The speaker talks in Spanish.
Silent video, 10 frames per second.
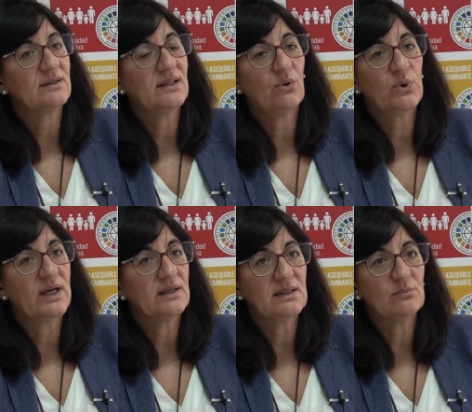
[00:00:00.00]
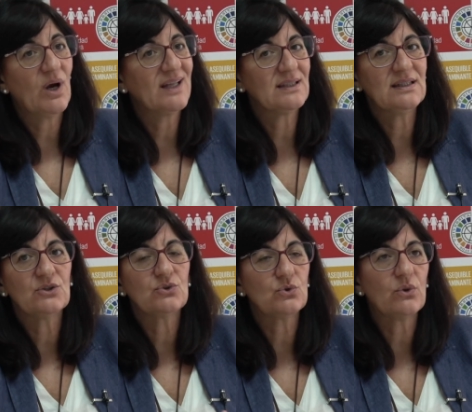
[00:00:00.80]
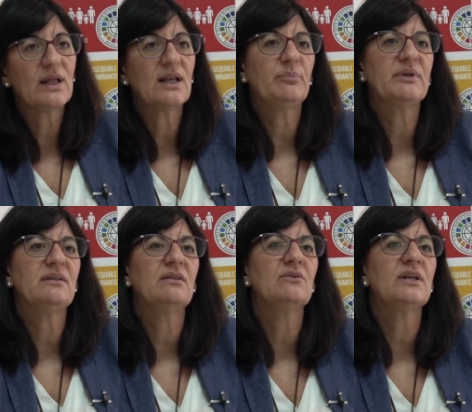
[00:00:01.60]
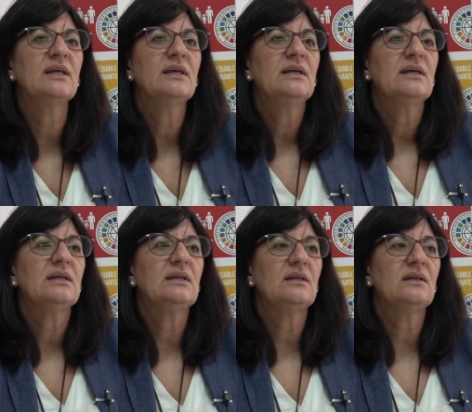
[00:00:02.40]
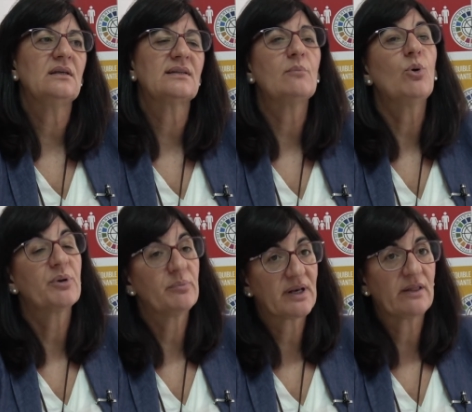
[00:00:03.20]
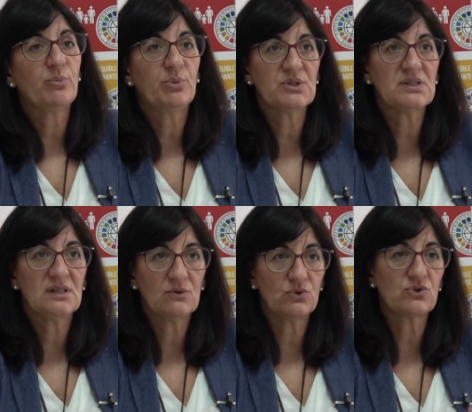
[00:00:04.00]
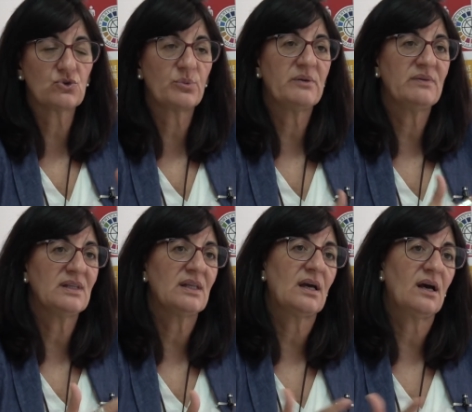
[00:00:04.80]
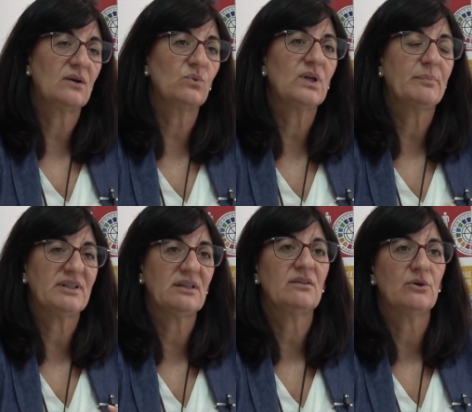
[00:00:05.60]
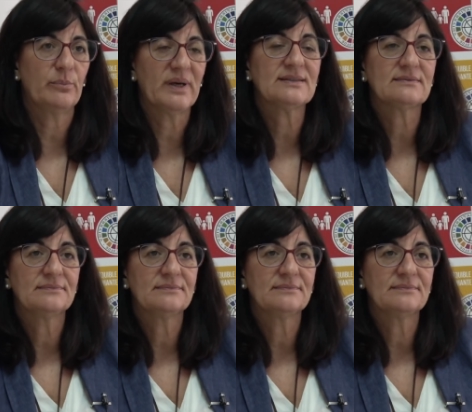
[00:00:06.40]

Hasta ahora hemos atendido todas las peticiones y estamos preparados por si incluso sobreviniera alguna petición más.